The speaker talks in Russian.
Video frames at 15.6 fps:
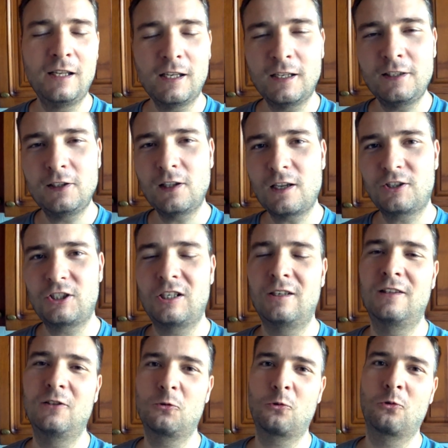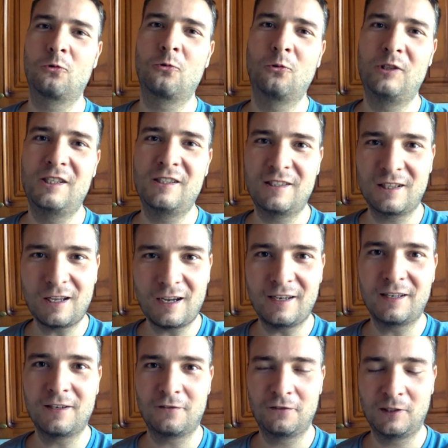И они начали накрутку
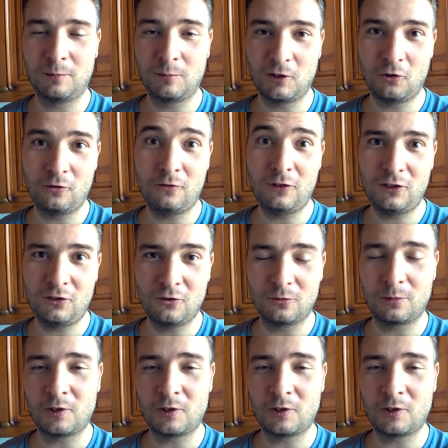дизлайков на мое видео,